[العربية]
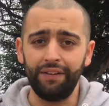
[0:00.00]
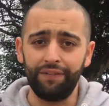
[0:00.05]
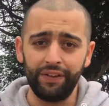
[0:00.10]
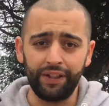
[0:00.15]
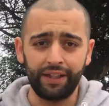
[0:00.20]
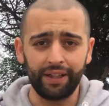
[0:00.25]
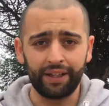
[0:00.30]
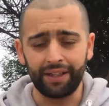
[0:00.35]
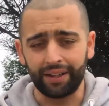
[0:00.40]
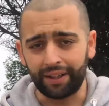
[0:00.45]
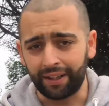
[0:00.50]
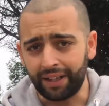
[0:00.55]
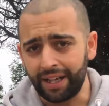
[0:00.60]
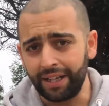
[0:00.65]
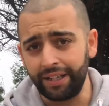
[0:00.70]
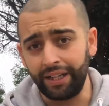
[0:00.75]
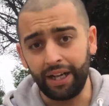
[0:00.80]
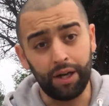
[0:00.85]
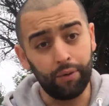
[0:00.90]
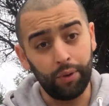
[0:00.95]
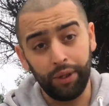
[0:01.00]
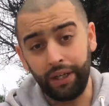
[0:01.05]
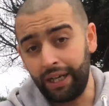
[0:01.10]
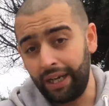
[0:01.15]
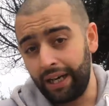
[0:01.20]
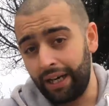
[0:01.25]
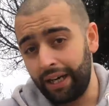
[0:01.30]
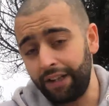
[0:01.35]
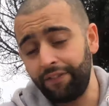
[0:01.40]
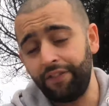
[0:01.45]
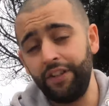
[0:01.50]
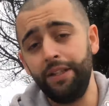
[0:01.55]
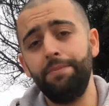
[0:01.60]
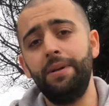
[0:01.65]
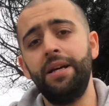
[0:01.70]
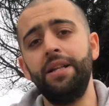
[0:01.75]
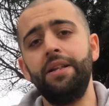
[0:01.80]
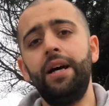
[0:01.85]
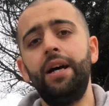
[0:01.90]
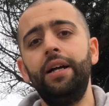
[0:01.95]
الفكرة رائعة ولا أعرف
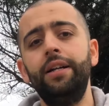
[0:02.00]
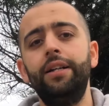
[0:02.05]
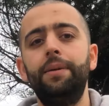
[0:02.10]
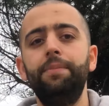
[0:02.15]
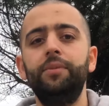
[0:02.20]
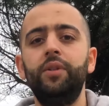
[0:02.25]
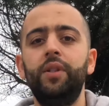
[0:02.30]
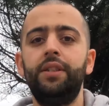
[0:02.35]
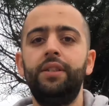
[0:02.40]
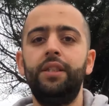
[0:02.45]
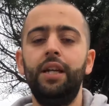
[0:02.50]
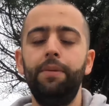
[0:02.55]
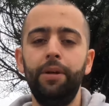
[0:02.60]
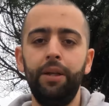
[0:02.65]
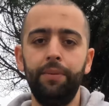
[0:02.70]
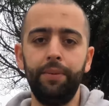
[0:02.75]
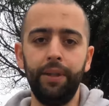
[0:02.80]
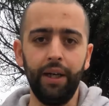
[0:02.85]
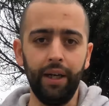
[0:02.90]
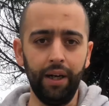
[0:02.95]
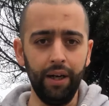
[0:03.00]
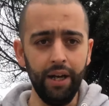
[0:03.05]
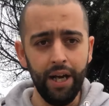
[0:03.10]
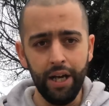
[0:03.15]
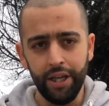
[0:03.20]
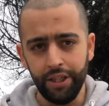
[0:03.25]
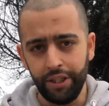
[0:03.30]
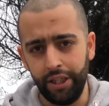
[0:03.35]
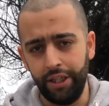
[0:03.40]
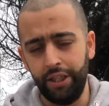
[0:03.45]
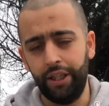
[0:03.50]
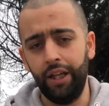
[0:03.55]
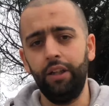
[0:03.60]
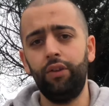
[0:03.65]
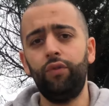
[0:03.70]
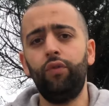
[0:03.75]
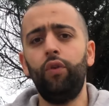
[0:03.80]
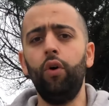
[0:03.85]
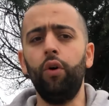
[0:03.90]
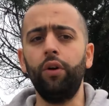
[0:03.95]
لماذا لم تستمر بها شركة
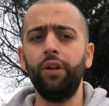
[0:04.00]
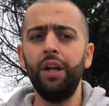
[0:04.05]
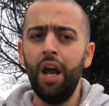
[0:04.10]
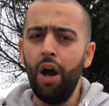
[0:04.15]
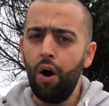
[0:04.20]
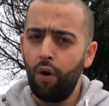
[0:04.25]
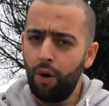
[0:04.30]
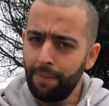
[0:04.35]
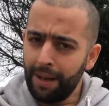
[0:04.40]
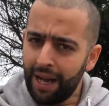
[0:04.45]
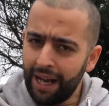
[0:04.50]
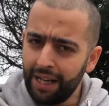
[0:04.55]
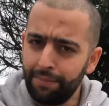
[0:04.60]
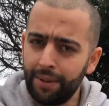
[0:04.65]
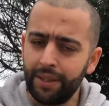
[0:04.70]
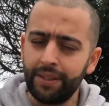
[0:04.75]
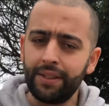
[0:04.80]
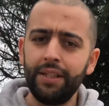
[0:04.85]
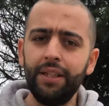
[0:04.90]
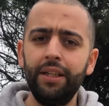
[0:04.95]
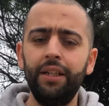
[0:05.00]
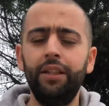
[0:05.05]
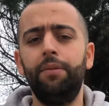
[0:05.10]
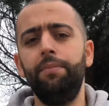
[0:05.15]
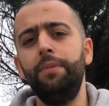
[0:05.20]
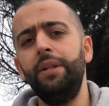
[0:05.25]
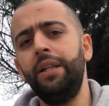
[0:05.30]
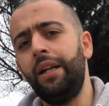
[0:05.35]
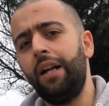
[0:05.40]
فورد ومع المزيد من